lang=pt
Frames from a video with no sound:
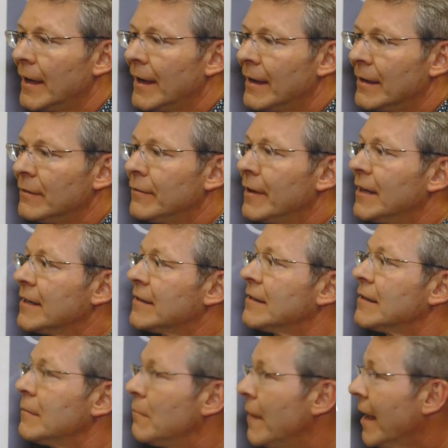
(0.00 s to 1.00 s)

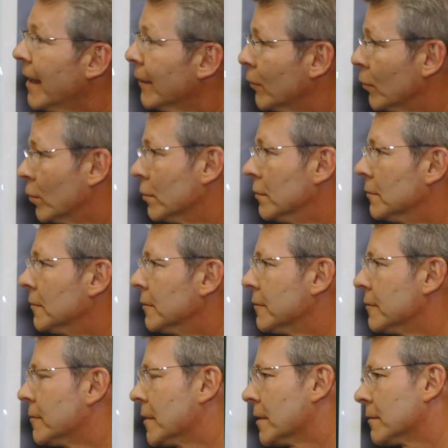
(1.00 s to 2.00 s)
envelhecimento do
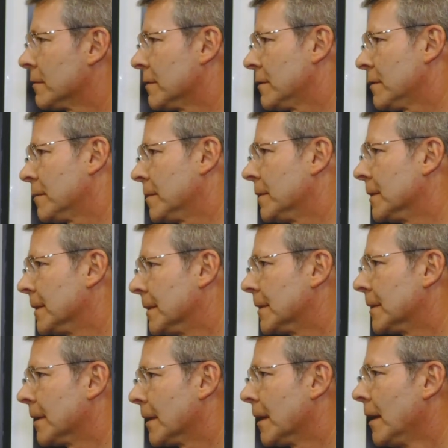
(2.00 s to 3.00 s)
movimento
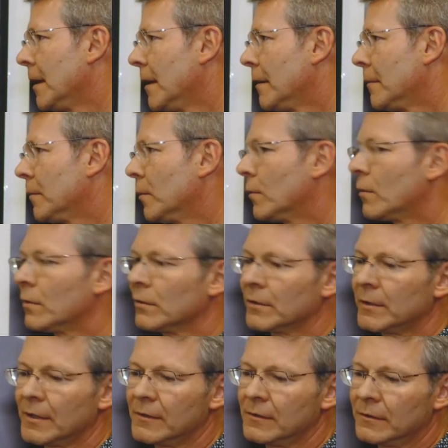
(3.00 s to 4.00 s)
espírita por
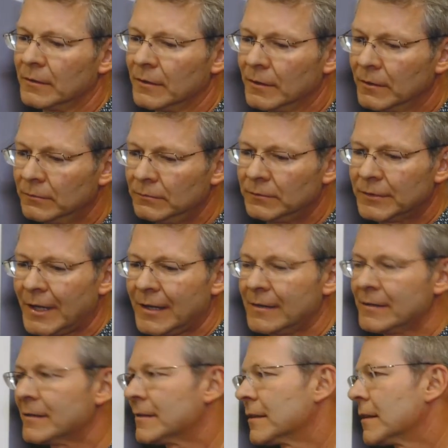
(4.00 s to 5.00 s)
conta de não
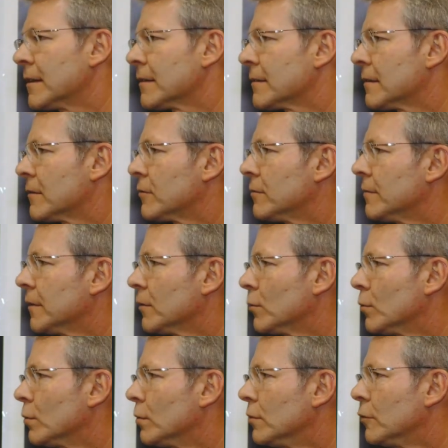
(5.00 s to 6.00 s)
trazer essa
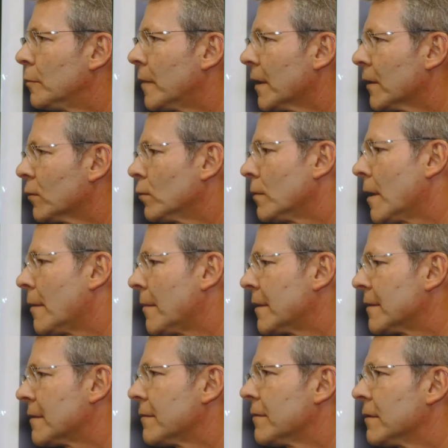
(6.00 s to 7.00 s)
juventude para atuar
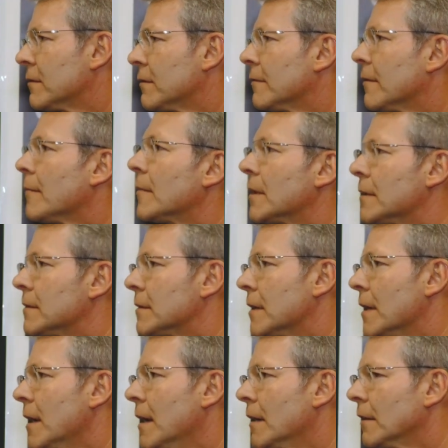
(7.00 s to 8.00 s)
mais
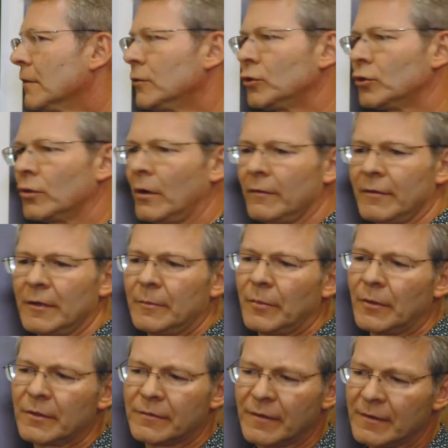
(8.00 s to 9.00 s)
efetivamente. Um jovem ele
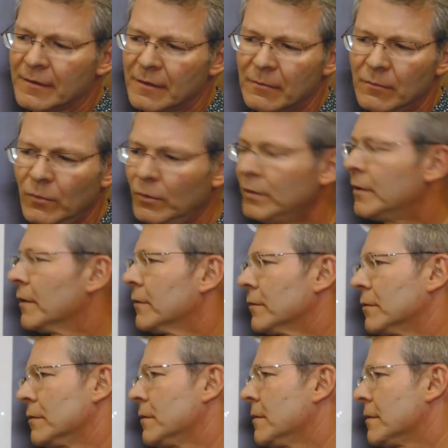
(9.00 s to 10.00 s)
pode fazer muitas
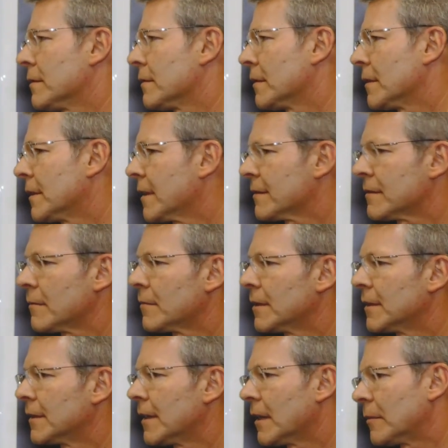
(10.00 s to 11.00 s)
coisas, ele tem essa
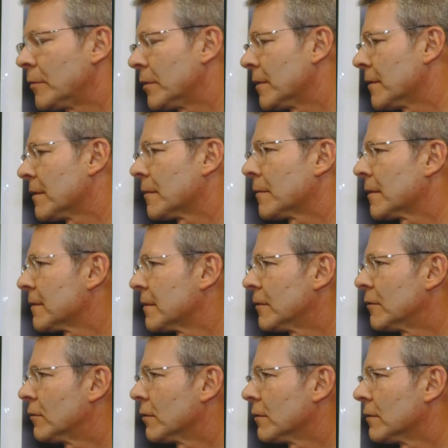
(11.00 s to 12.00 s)
habilidade, por exemplo, nas
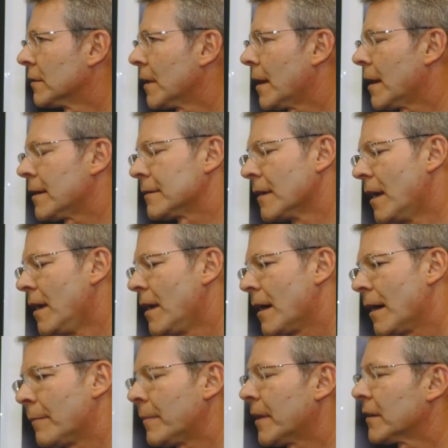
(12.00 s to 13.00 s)
redes sociais,
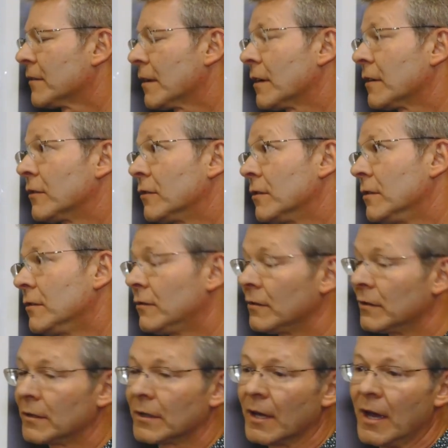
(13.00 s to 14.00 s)
a parte
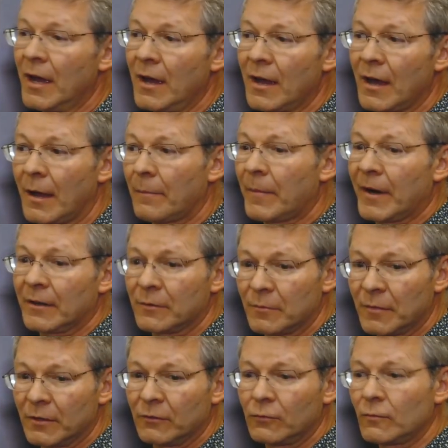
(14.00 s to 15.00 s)
artística, a parte
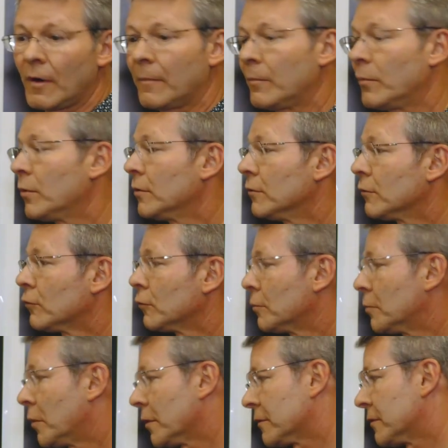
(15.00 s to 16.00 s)
mesmo de um apoio no
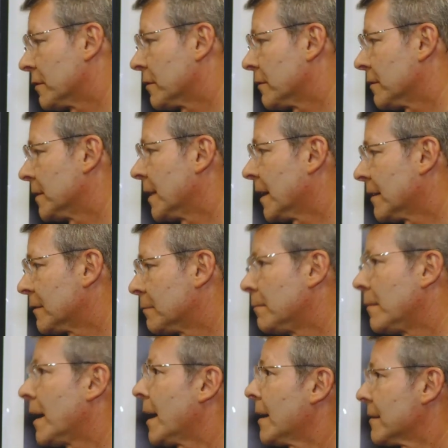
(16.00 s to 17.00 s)
suporte de atividades
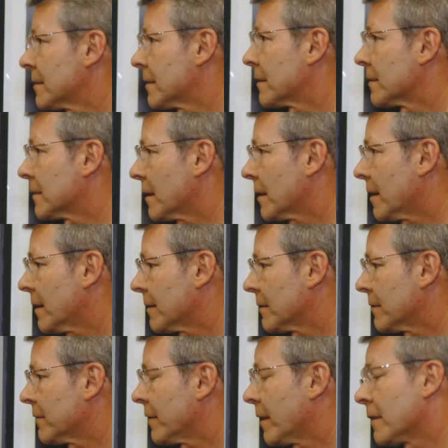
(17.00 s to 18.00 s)
básicas que a
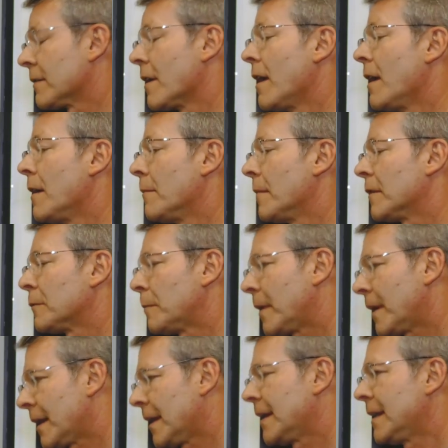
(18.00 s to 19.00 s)
casa faz. Mas,
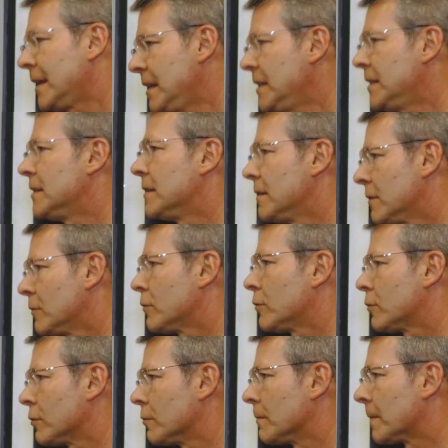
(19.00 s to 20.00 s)
para além
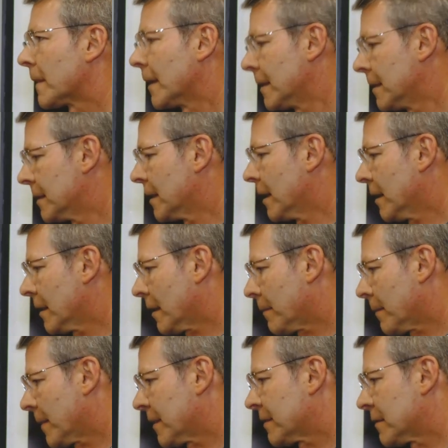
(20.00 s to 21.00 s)
disso, ele tem que estar
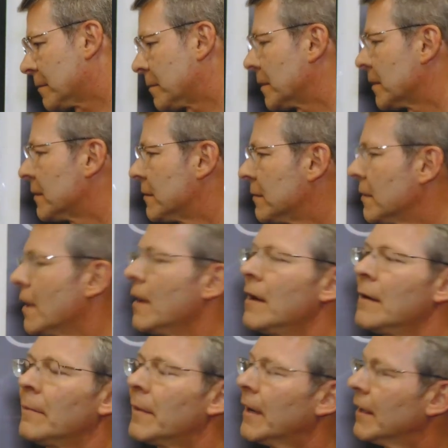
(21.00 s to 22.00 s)
tá participando de
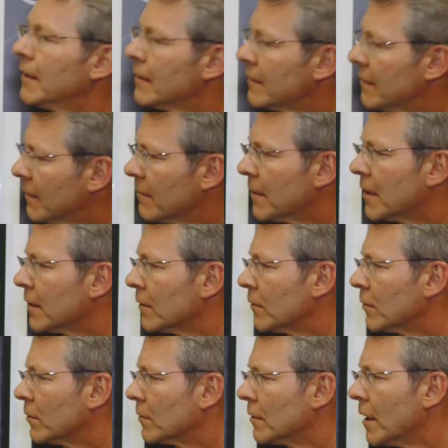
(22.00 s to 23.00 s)

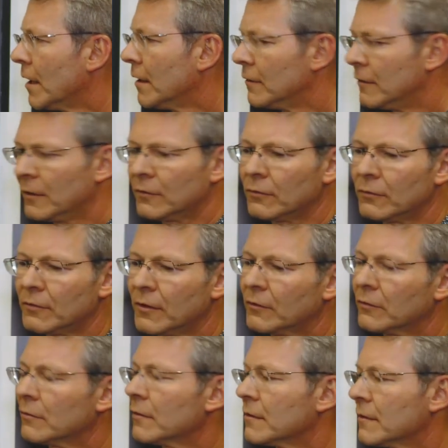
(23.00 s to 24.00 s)
planejamento, de
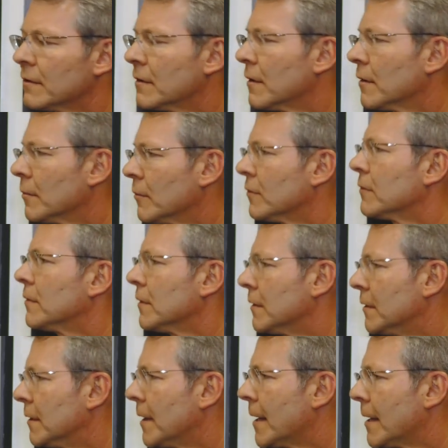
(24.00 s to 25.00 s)
sugestões em termos de
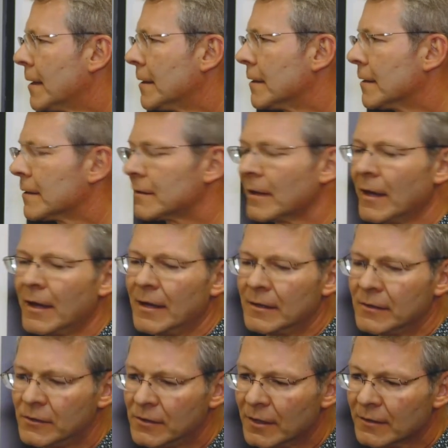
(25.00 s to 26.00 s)
ideias,
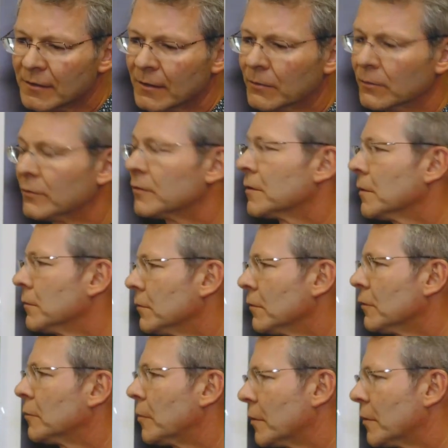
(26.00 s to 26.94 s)
de execução dos